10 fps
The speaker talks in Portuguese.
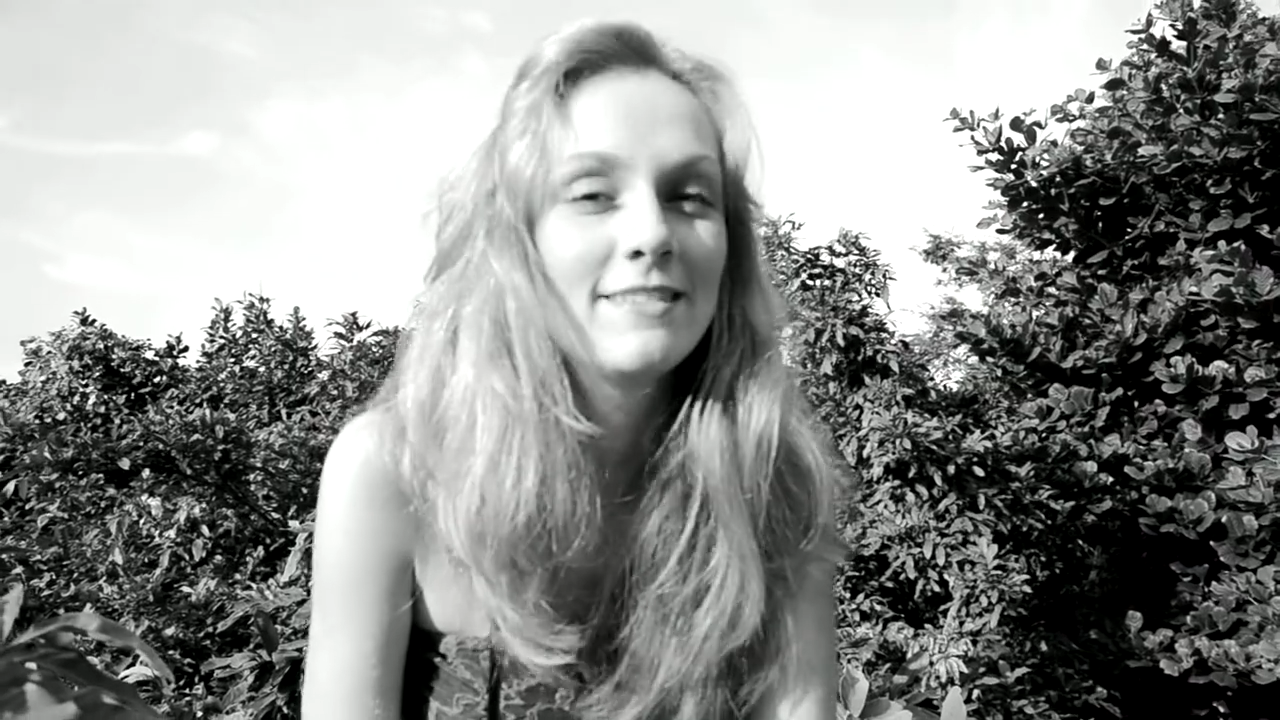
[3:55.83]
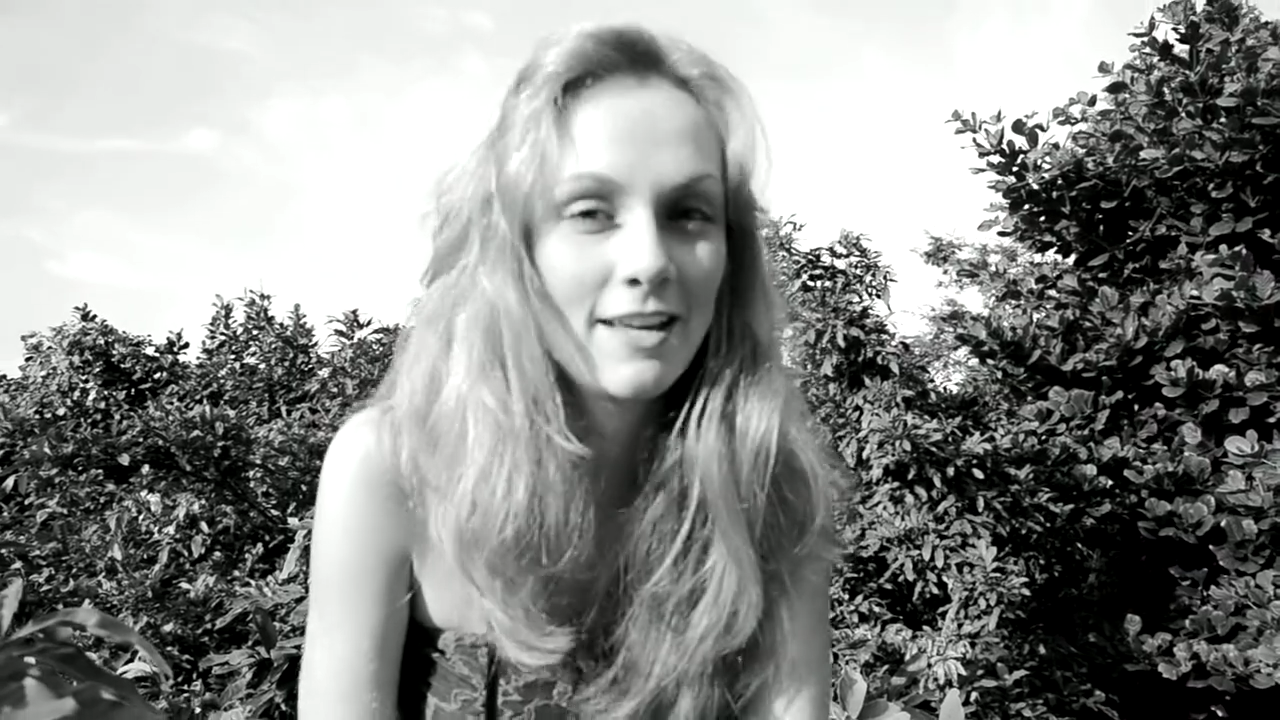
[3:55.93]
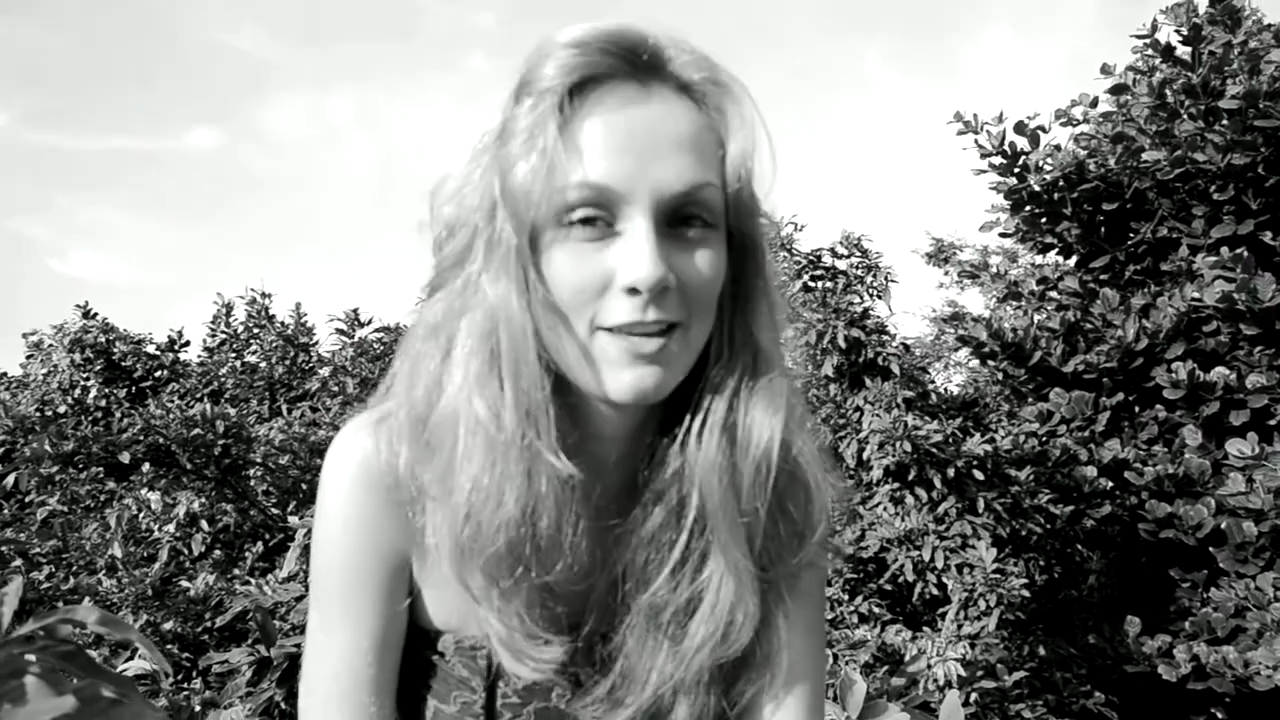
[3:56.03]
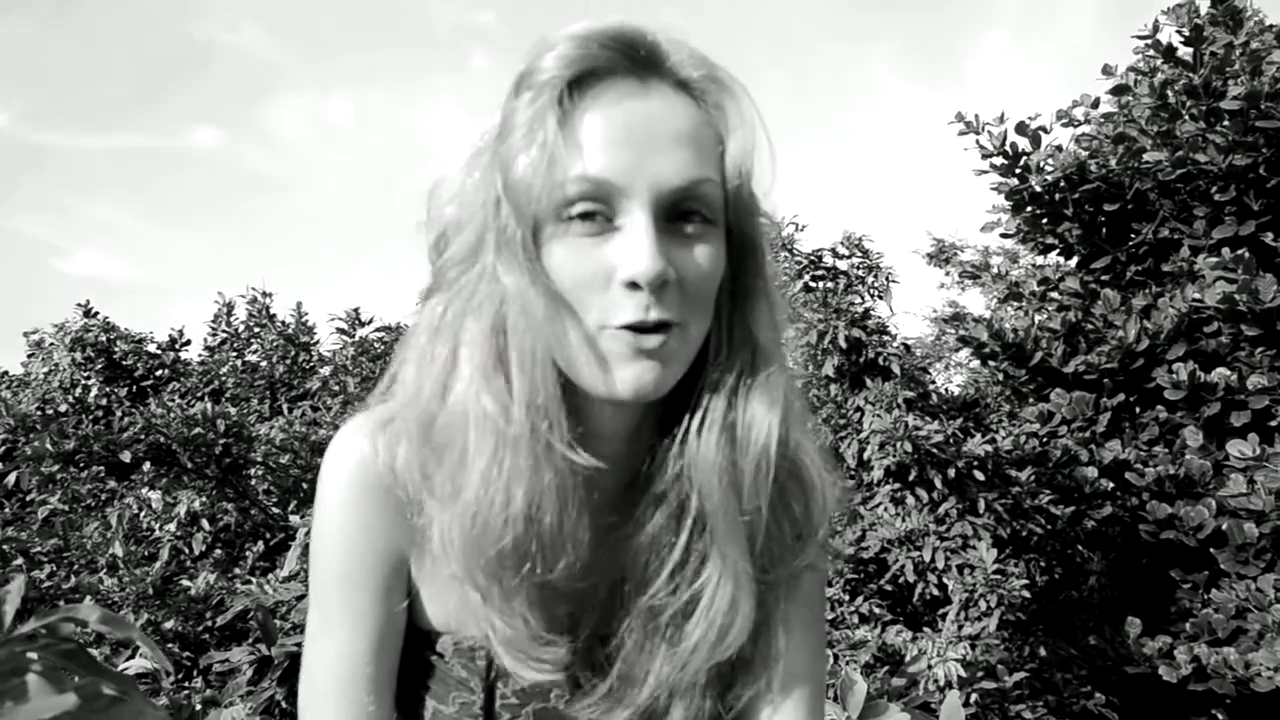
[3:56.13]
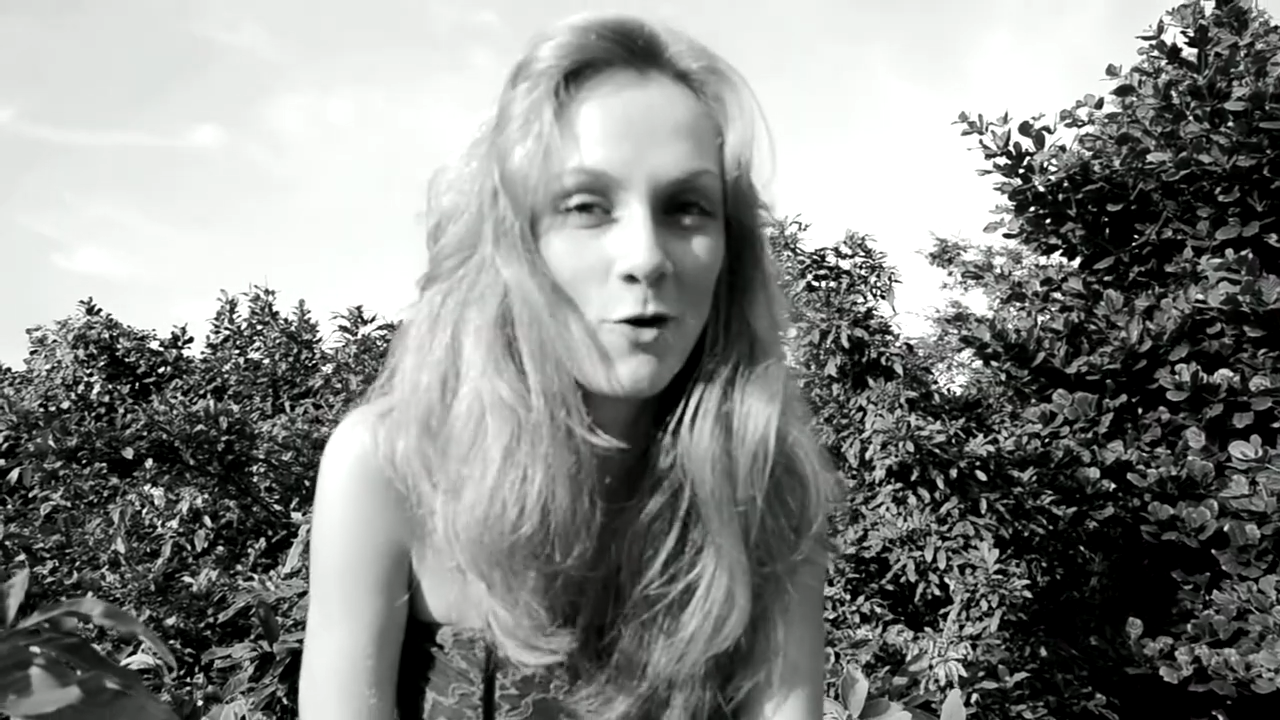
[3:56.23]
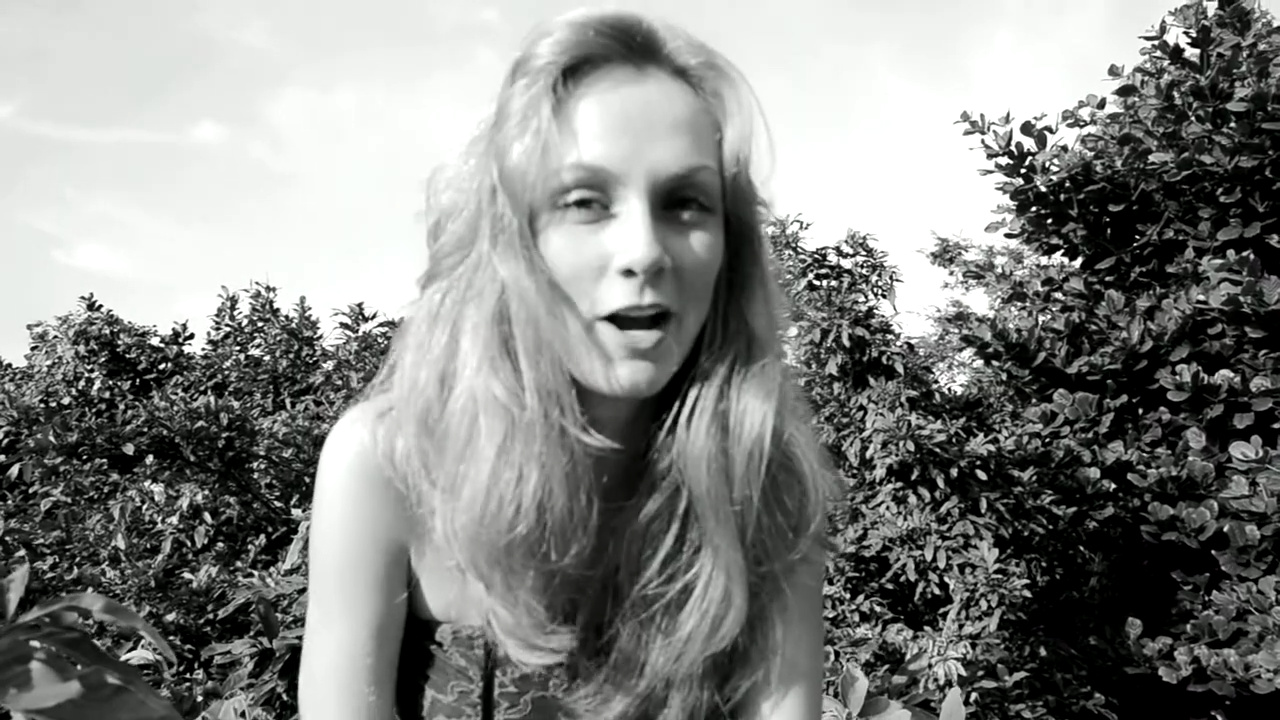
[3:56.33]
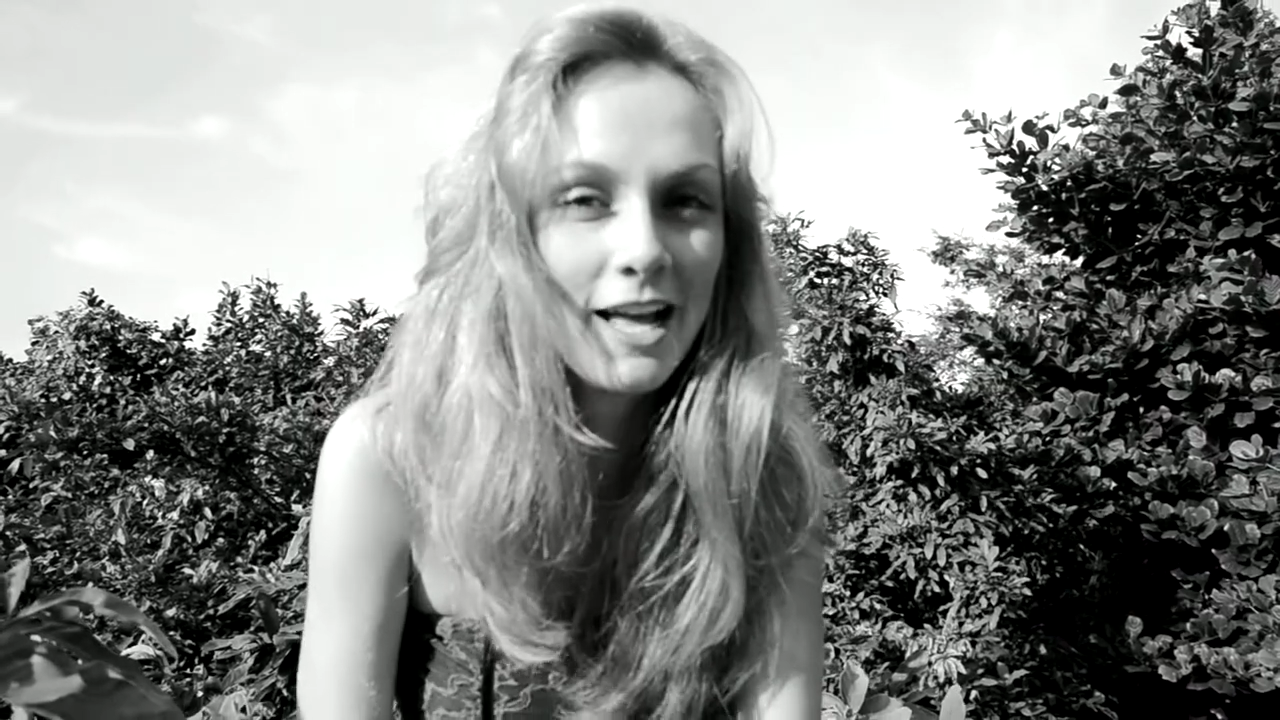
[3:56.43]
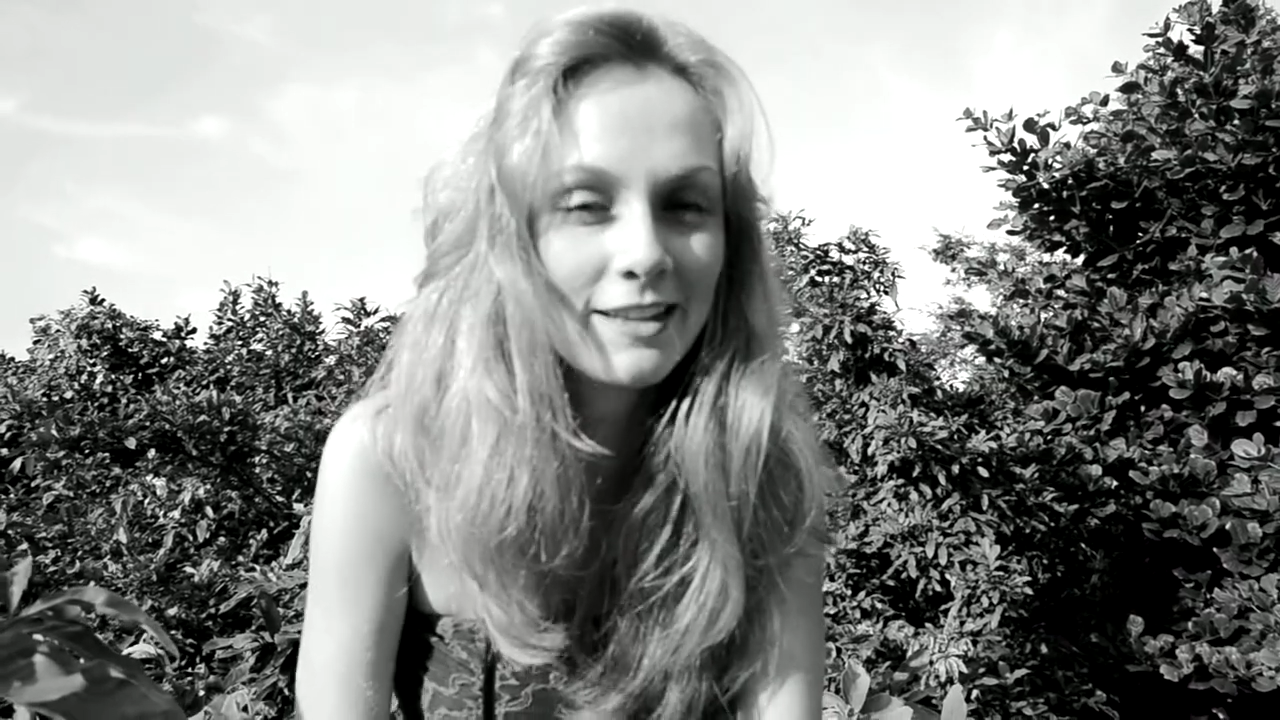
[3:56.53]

Tem que roncar